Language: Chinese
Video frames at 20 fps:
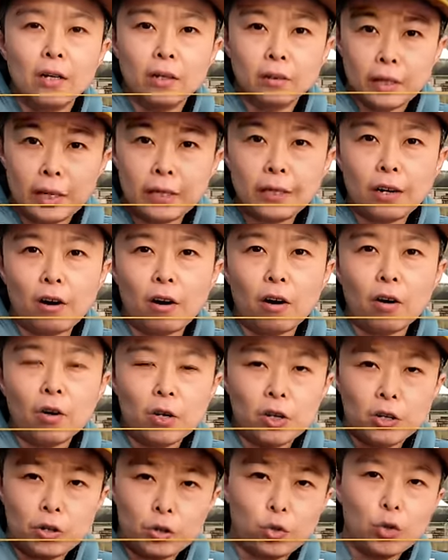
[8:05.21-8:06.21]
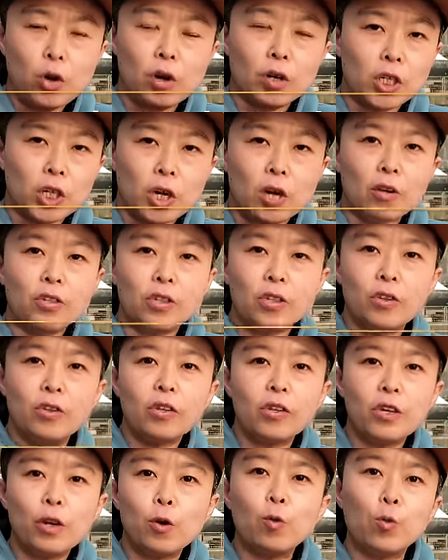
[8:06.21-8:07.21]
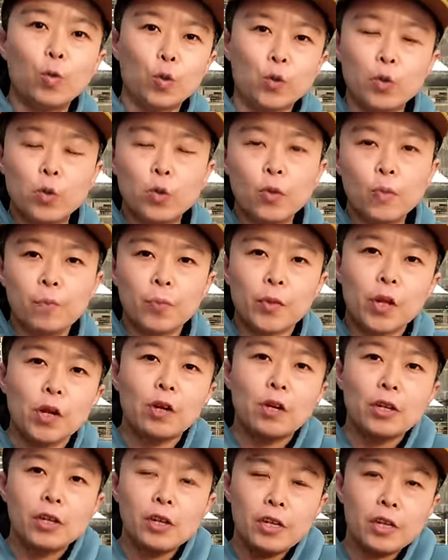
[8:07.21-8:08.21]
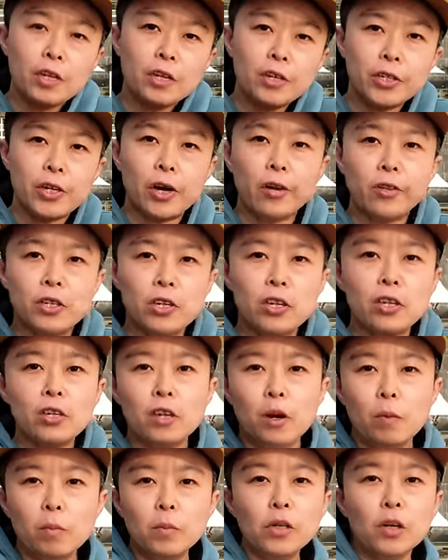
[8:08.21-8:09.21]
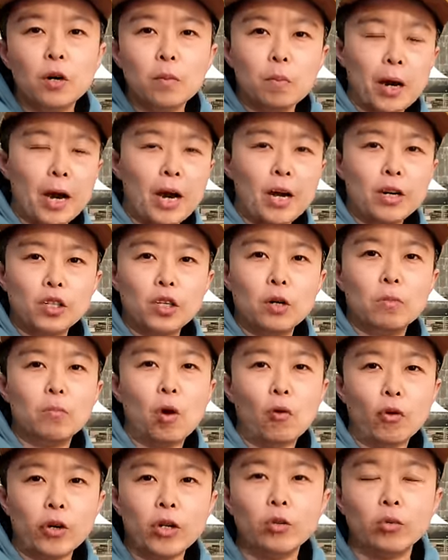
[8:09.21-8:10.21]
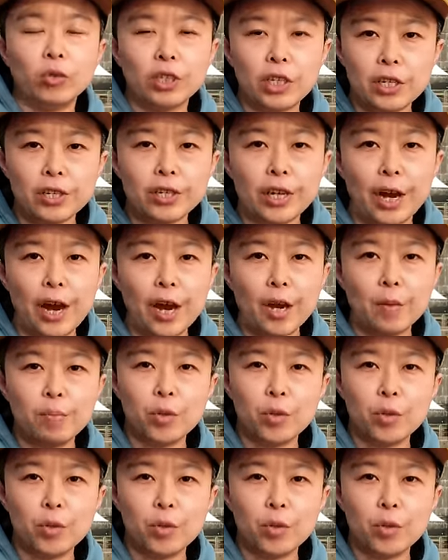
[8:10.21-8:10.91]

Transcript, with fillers: 在这儿需要澄清一个误区：一个相机能不能拍摄某一种题材？